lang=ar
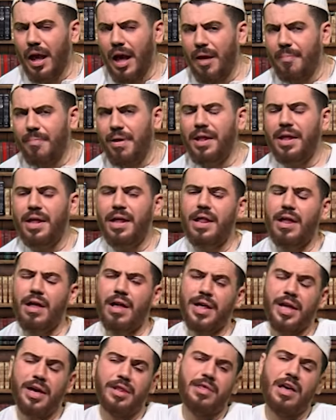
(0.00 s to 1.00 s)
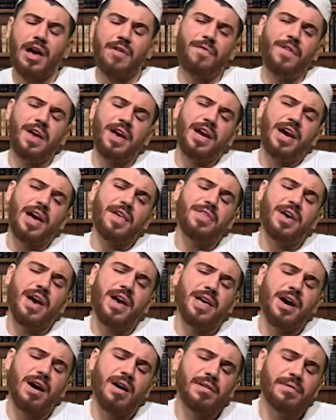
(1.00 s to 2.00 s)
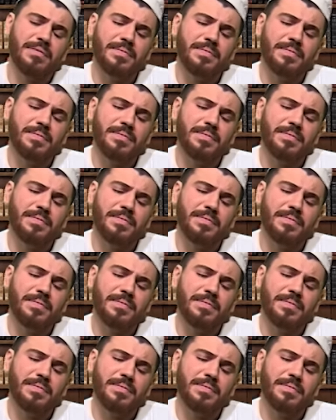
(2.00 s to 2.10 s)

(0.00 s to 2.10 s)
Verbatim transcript: اما يخدع فيك هدايا